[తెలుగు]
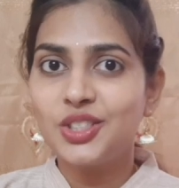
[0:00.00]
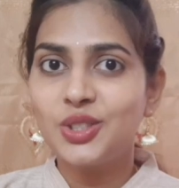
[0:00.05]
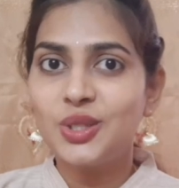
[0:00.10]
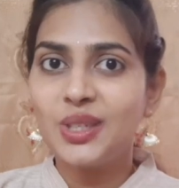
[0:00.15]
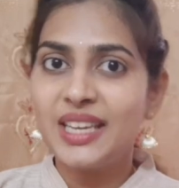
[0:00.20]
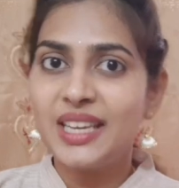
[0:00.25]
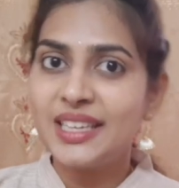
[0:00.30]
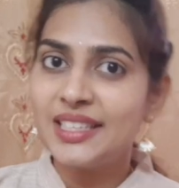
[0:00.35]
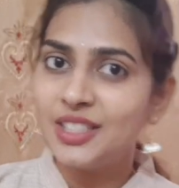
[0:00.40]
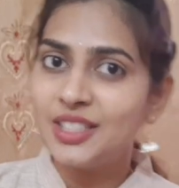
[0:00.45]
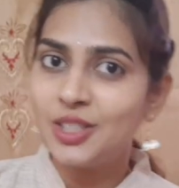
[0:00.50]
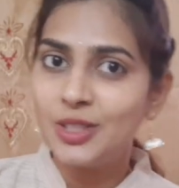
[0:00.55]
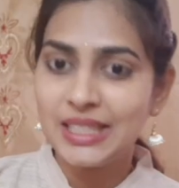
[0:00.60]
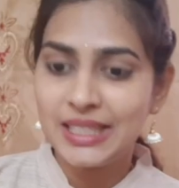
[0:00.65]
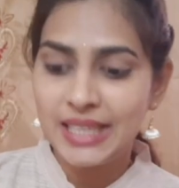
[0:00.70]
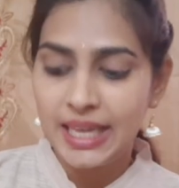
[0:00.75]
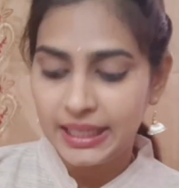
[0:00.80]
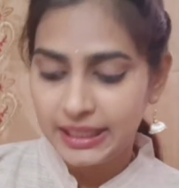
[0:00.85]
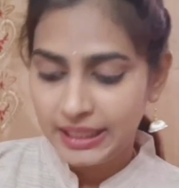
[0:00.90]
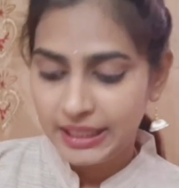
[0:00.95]
సో నెక్స్ట్
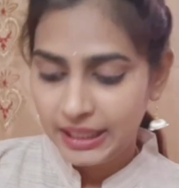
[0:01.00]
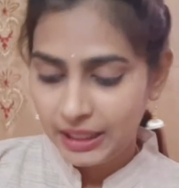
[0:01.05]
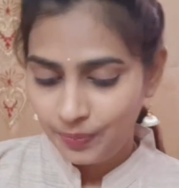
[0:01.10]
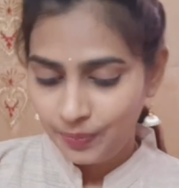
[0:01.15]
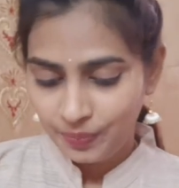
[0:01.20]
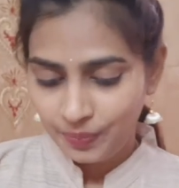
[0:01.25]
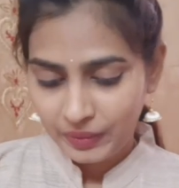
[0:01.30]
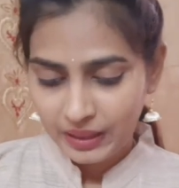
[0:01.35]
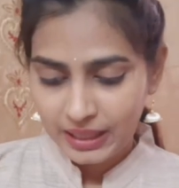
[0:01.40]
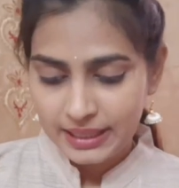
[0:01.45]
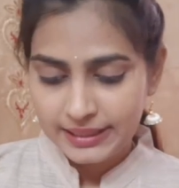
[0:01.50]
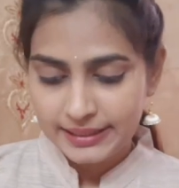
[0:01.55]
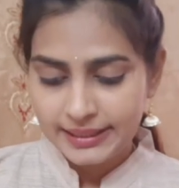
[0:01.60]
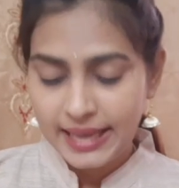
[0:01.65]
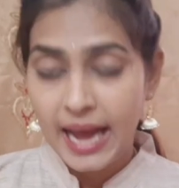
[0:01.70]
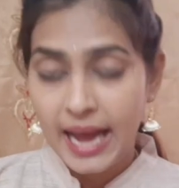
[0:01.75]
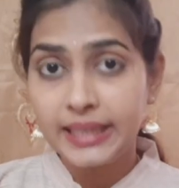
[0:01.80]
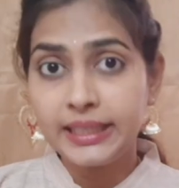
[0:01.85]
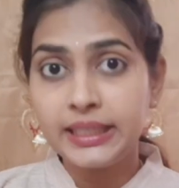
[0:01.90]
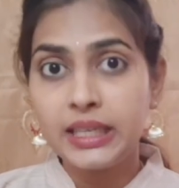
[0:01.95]
వచ్చేసరికి
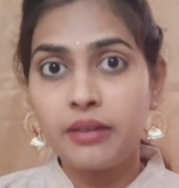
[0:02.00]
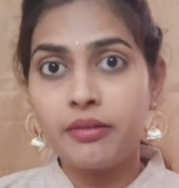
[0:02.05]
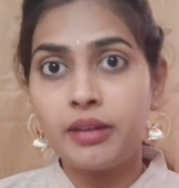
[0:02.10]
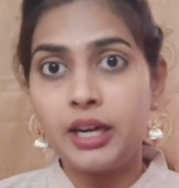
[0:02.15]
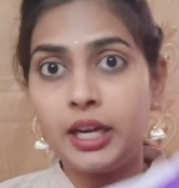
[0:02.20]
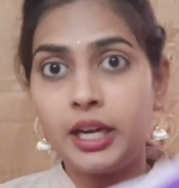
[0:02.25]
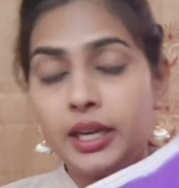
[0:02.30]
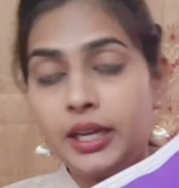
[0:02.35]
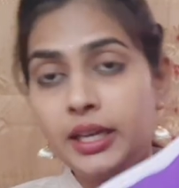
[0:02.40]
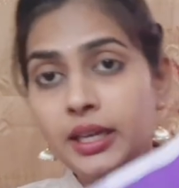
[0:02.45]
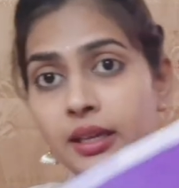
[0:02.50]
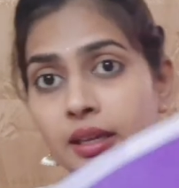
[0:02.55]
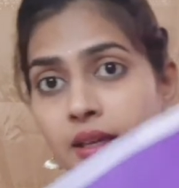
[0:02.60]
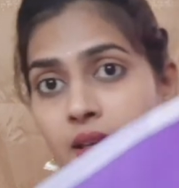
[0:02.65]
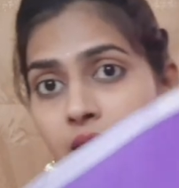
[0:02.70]
శారీ కవర్ అండి